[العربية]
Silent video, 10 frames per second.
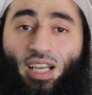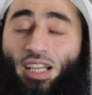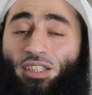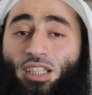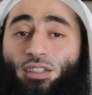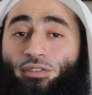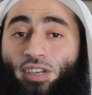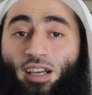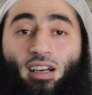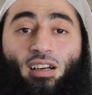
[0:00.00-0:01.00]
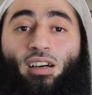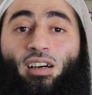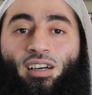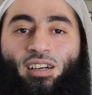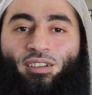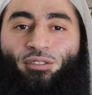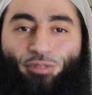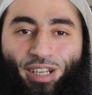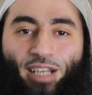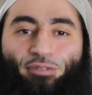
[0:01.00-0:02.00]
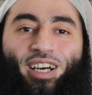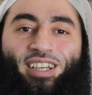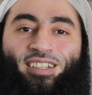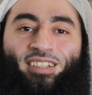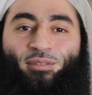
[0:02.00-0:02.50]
ان ينفع اخاه فليفعل